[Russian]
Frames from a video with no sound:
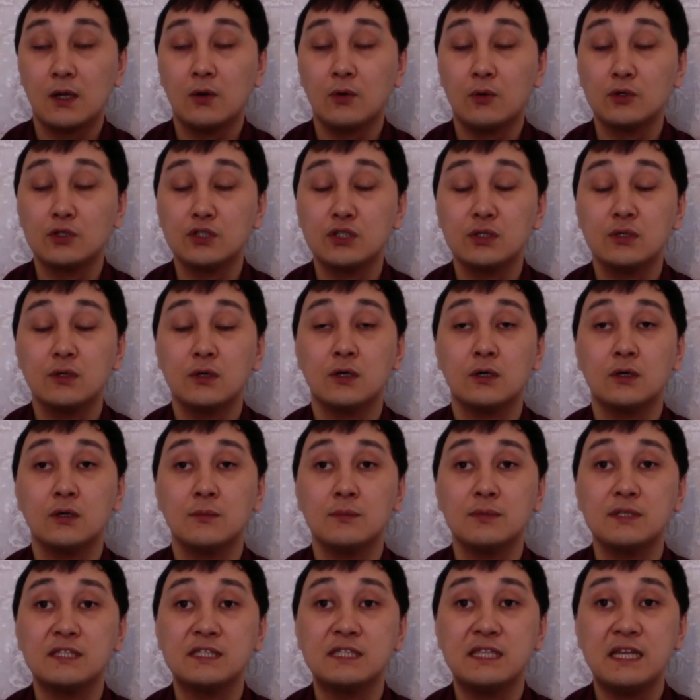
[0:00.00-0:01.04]
очень
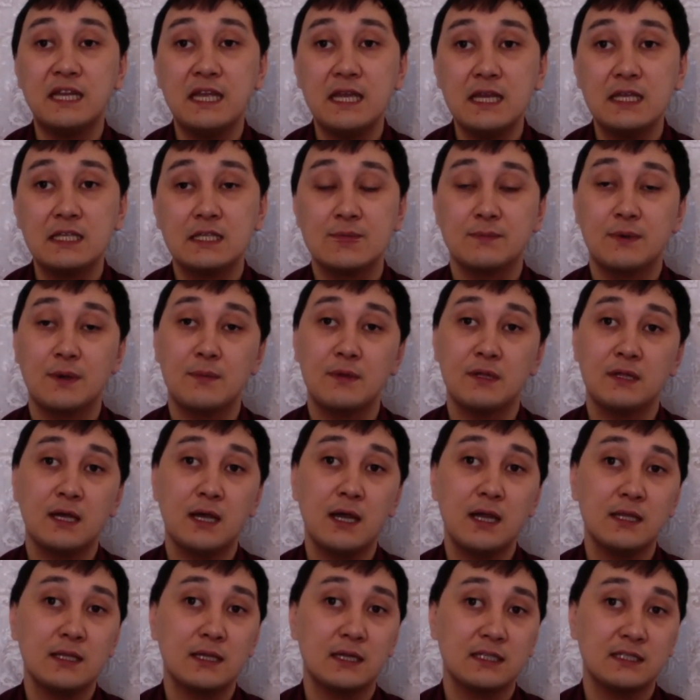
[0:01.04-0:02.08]
быстрее
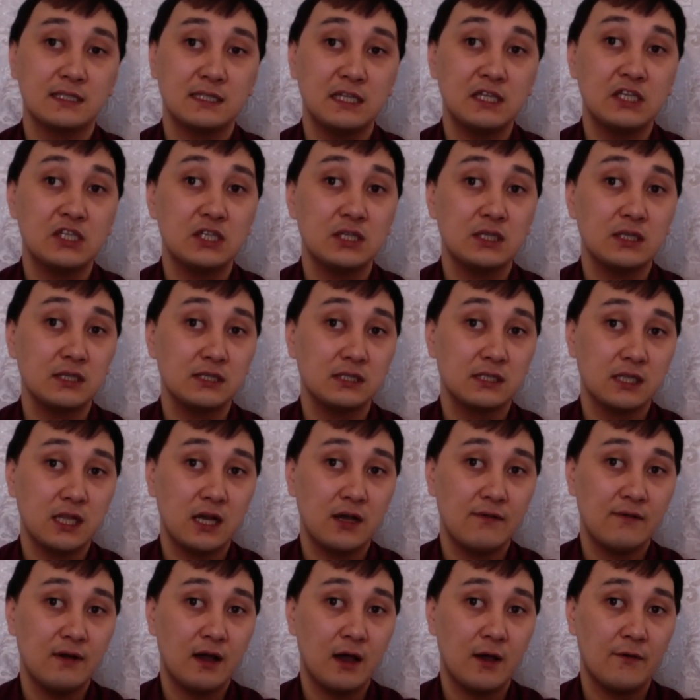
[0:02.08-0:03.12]
запоминать различные
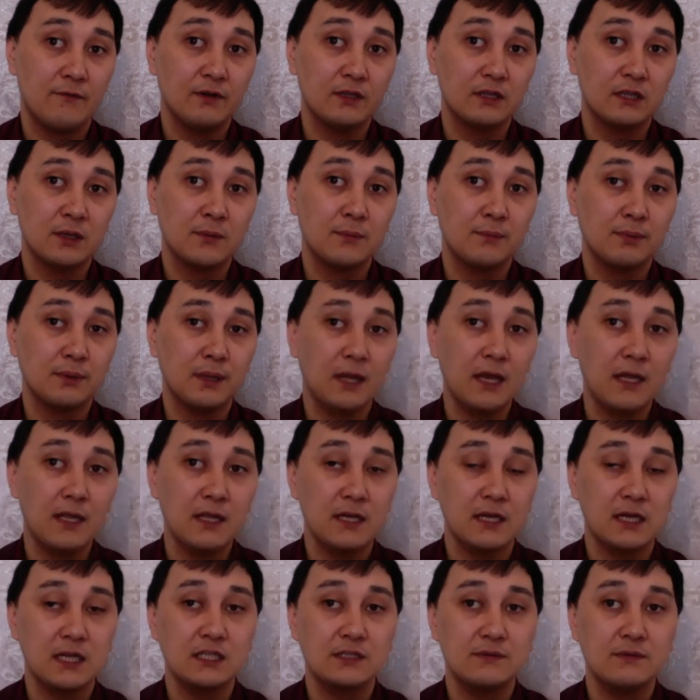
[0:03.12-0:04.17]
слова. В этом
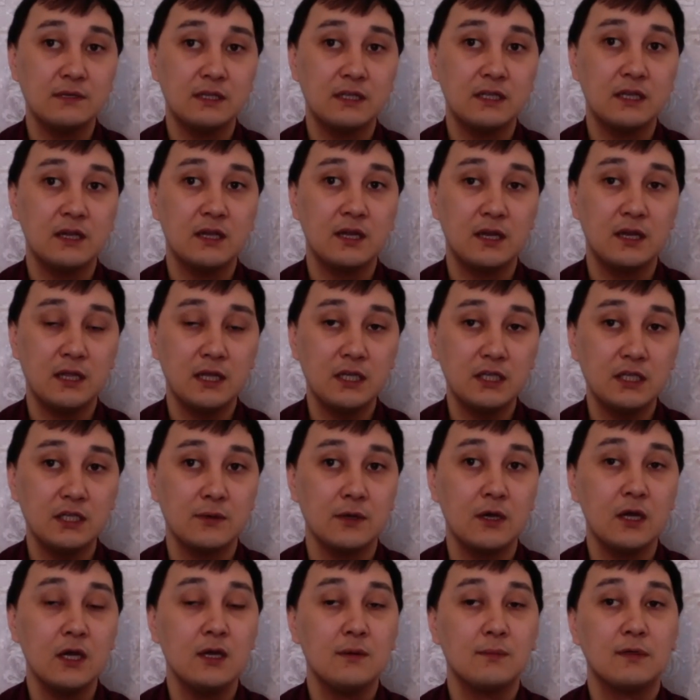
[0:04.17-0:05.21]
плане развитие
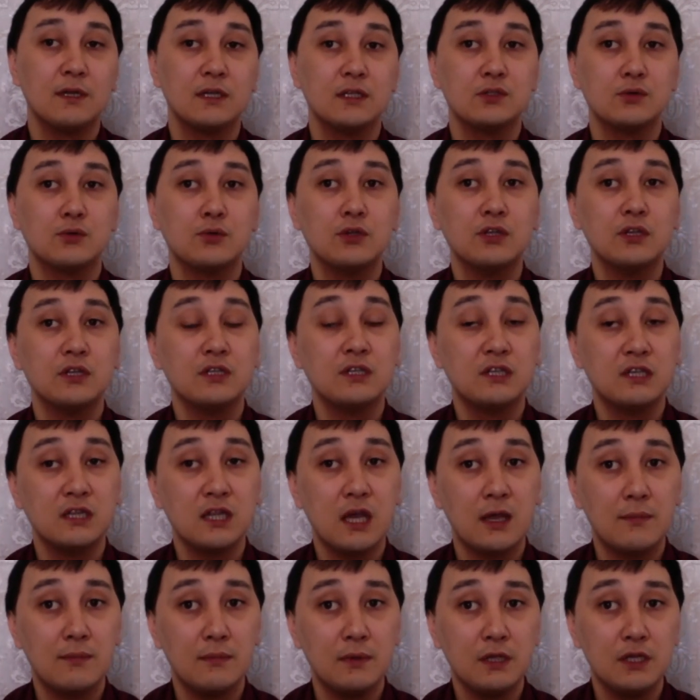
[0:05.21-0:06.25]
речи происходит
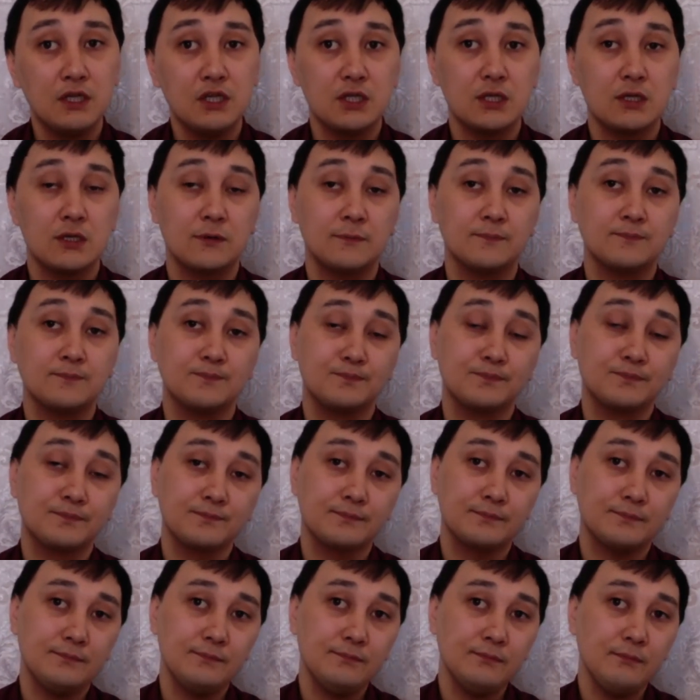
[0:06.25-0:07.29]
динамичнее
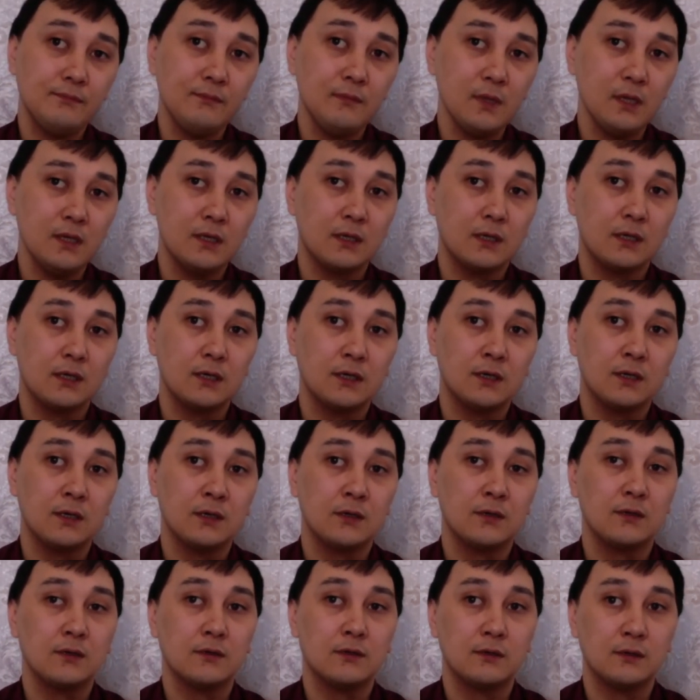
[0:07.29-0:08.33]

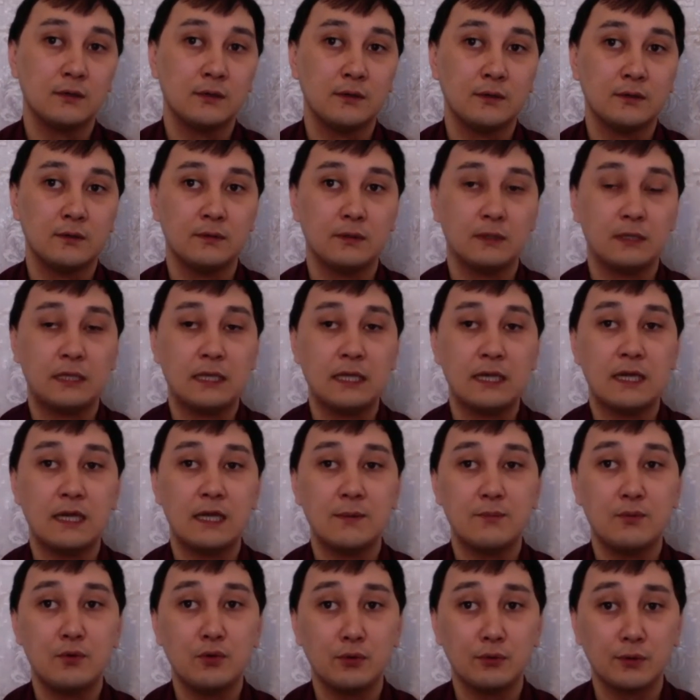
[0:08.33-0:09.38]
для
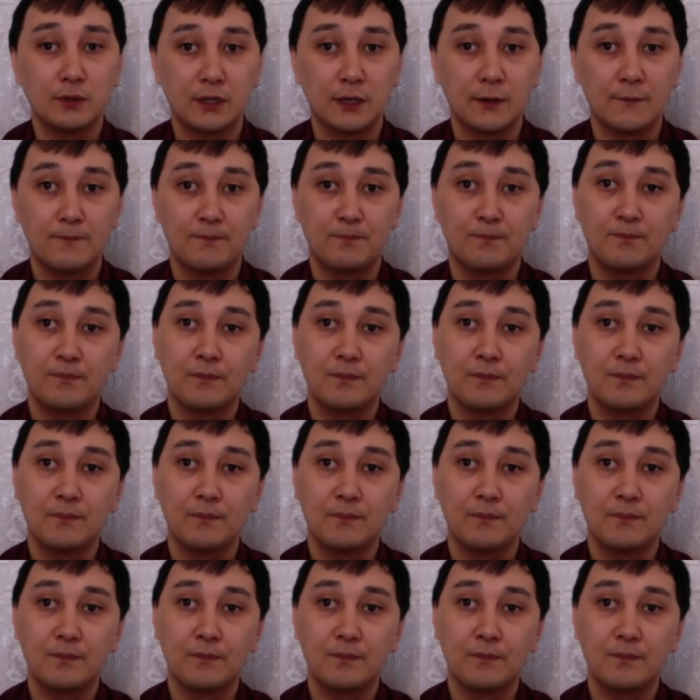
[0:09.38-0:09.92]
ребенка.